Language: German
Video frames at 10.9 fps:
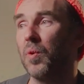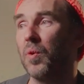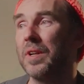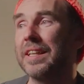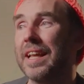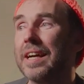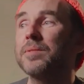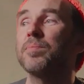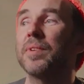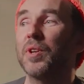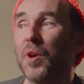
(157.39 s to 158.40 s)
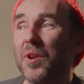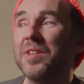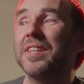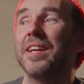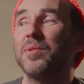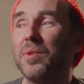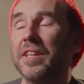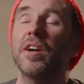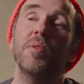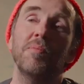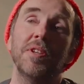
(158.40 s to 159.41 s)
Und das könnte
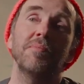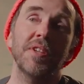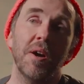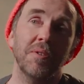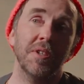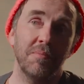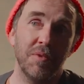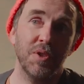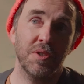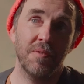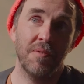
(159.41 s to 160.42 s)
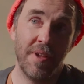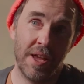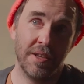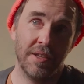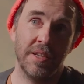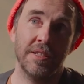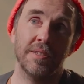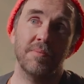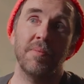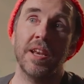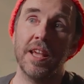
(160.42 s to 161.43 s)
natürlich auch mit dem Sound gemischt werden,
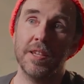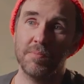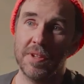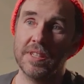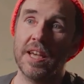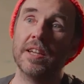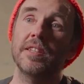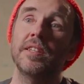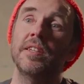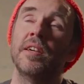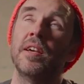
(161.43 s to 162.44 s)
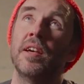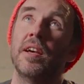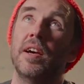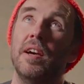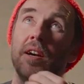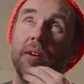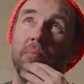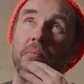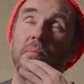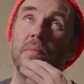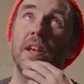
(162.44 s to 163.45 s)
dass man erstmal sagt, die
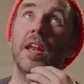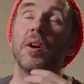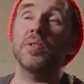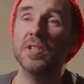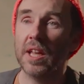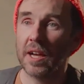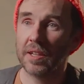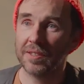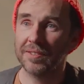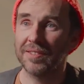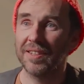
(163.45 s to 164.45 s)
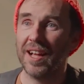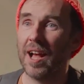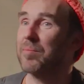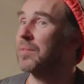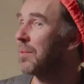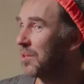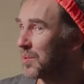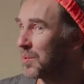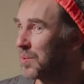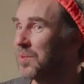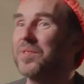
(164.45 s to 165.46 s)
ähm, Lautstärken haben damit
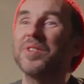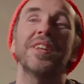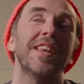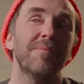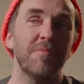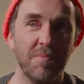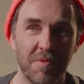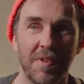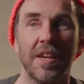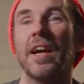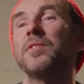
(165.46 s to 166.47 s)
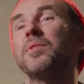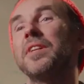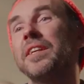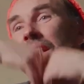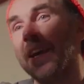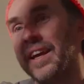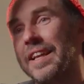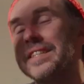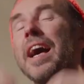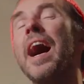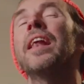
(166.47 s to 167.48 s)
zu tun, wie schnell ich mich bewege. Also nicht,
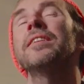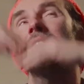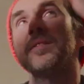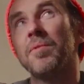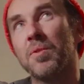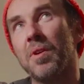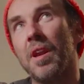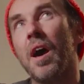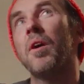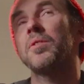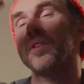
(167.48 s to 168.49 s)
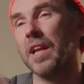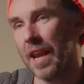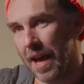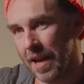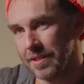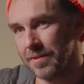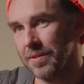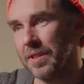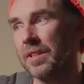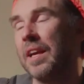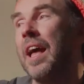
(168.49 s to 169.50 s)
dass alles immer nur laut oder leise
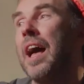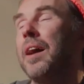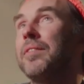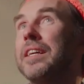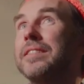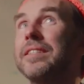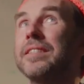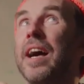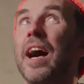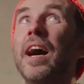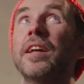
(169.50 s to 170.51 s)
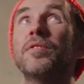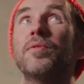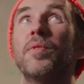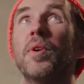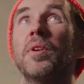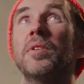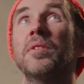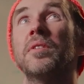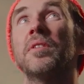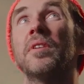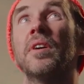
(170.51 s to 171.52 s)
wird, aber dass diese Art von